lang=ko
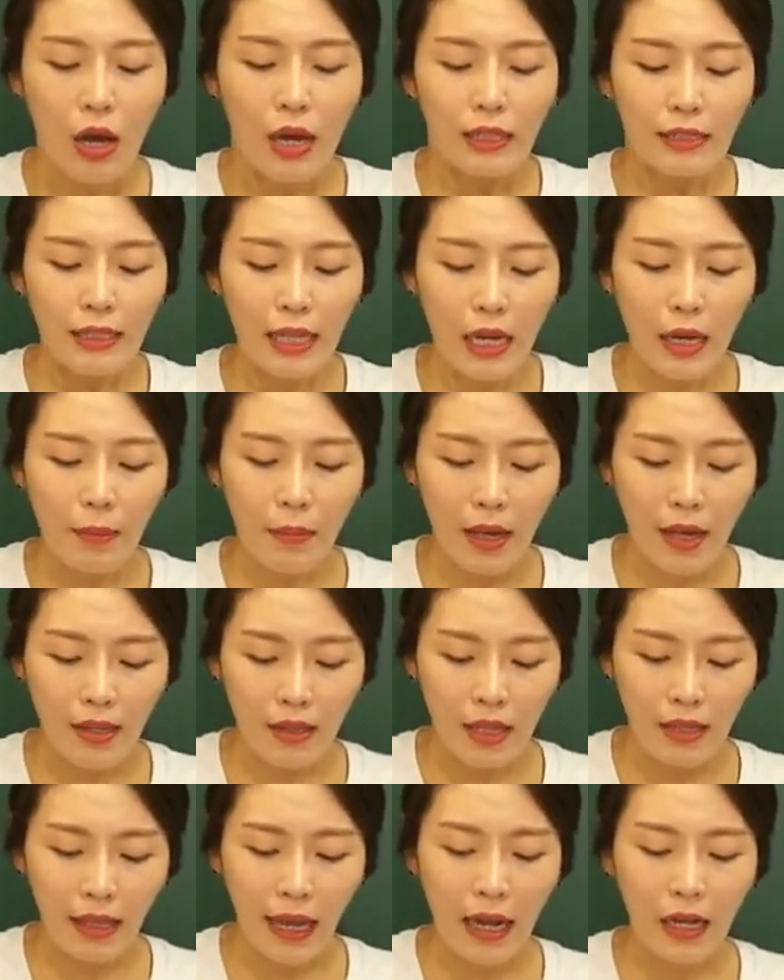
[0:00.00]
그다음에
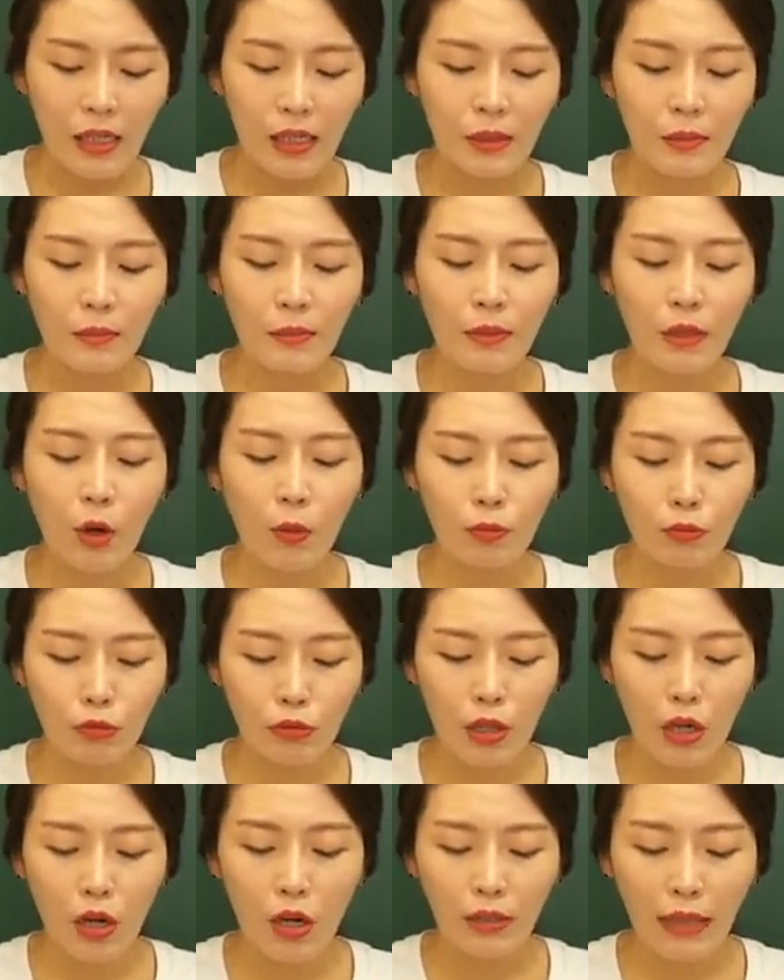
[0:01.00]
네 다음에
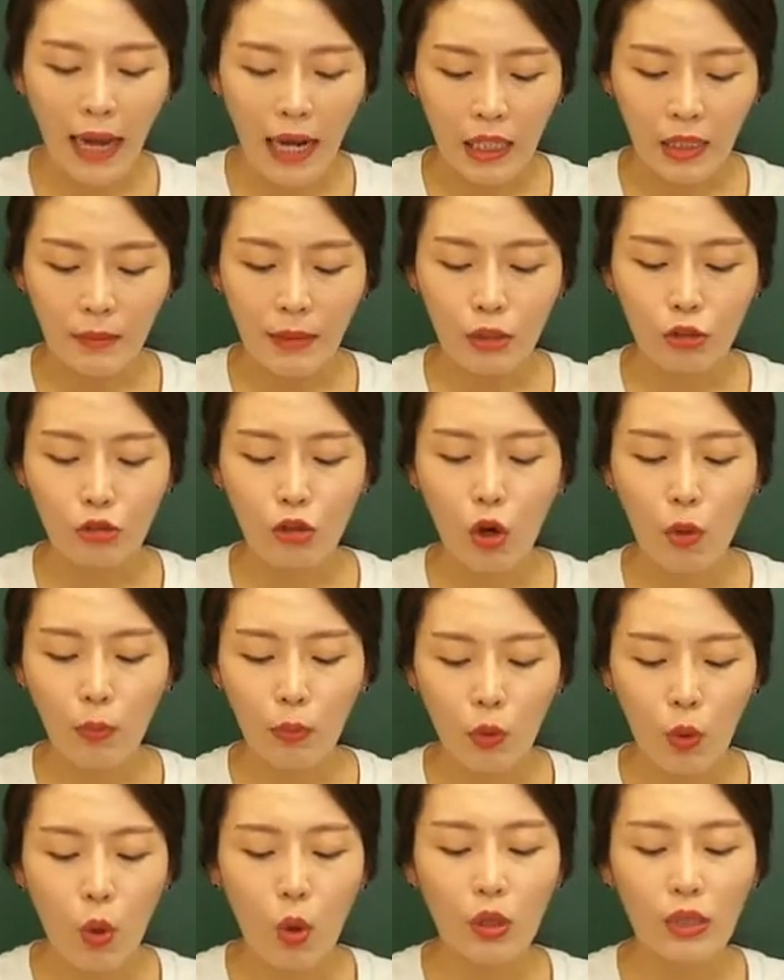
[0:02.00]
없고요. 다음에도
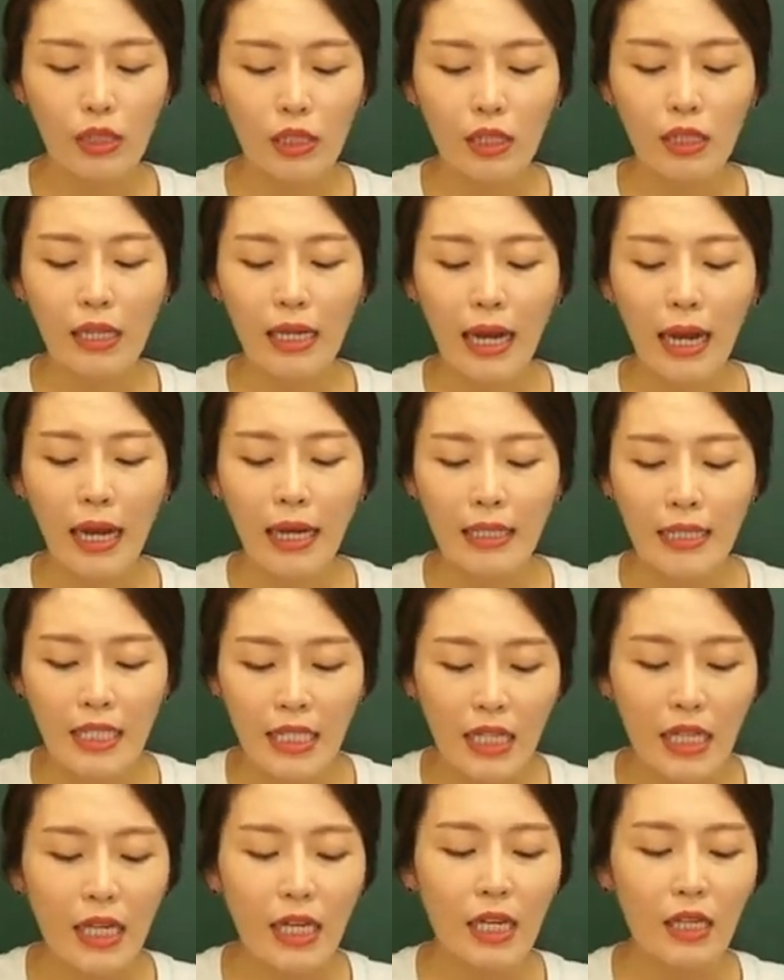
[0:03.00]
없고 끝까지
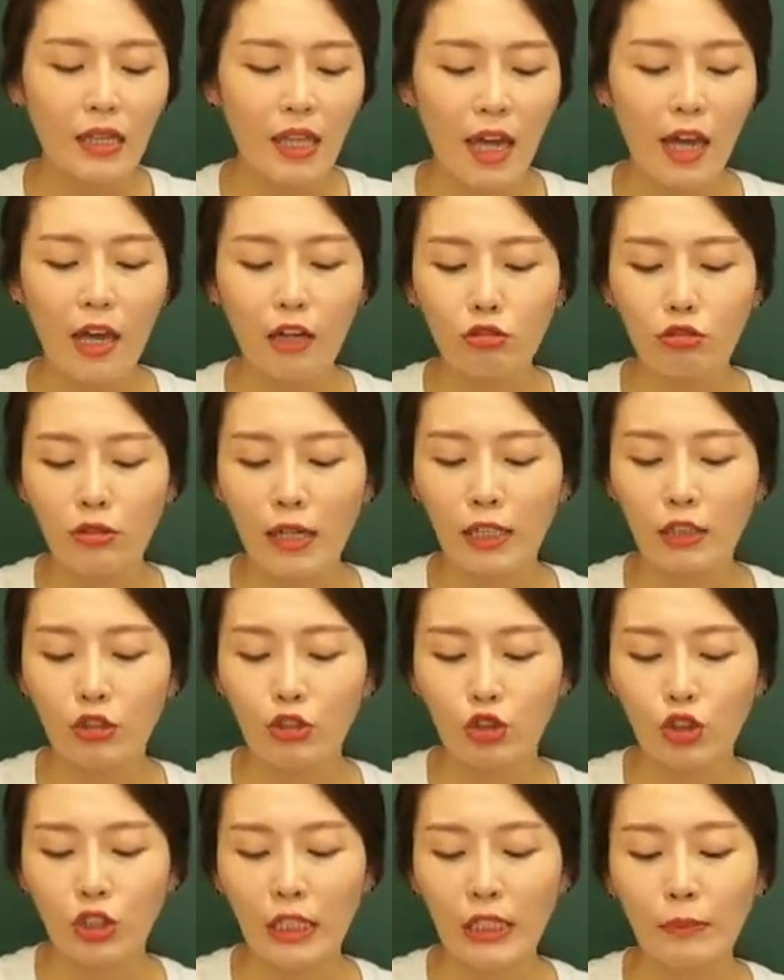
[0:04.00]
끝까지 네, 9라는
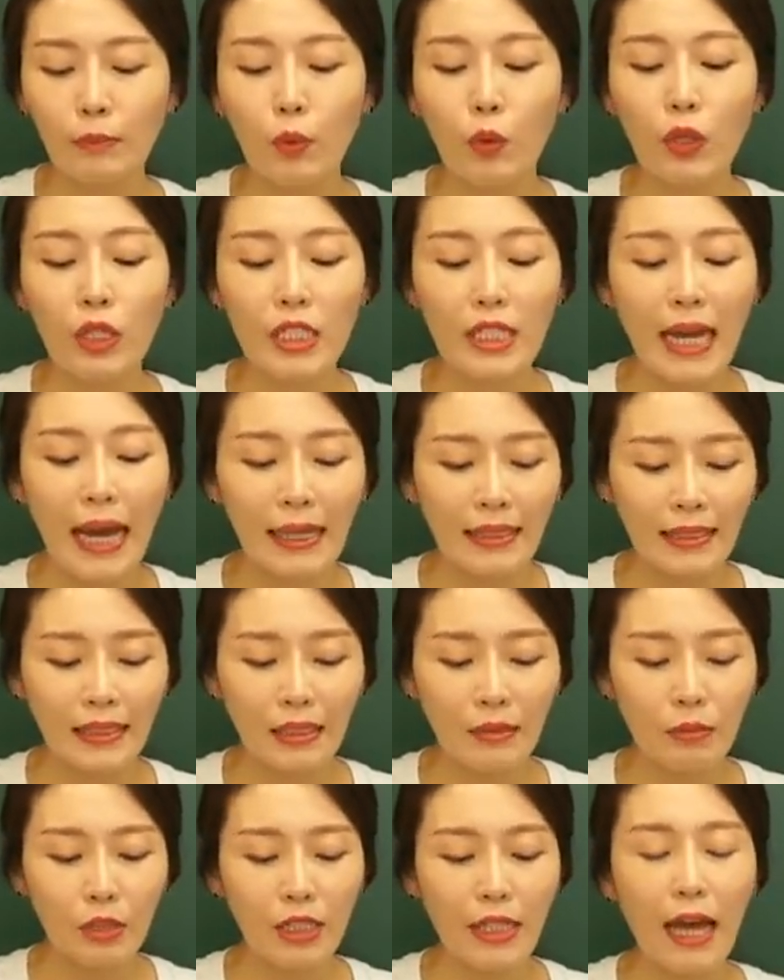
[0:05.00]
숫자는 보이지
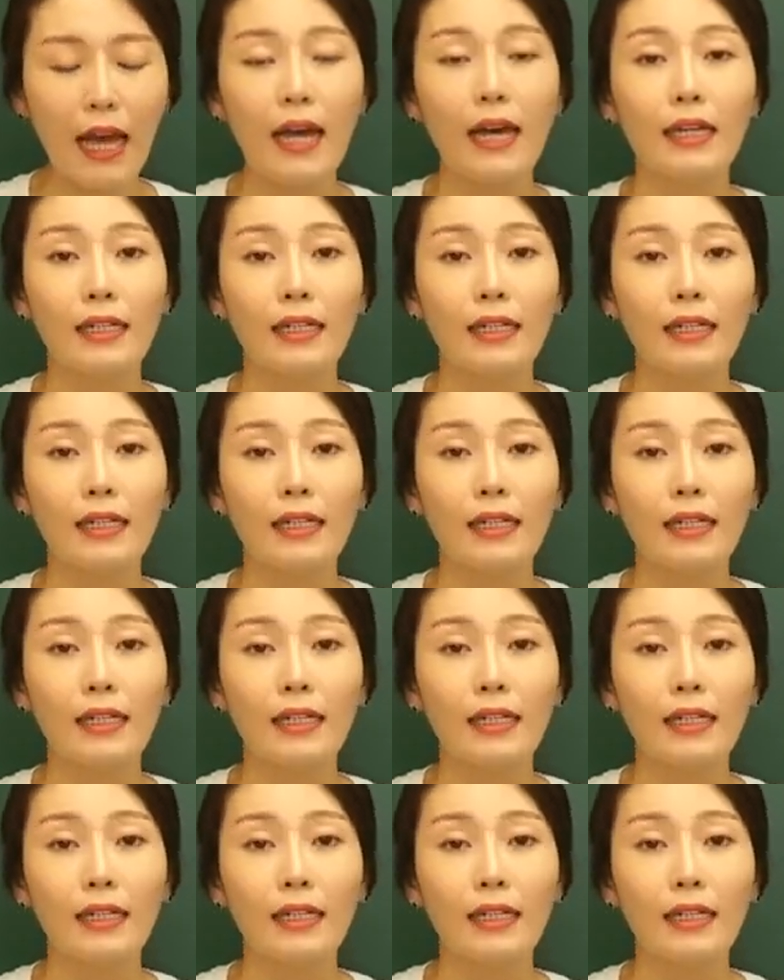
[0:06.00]
않습니다.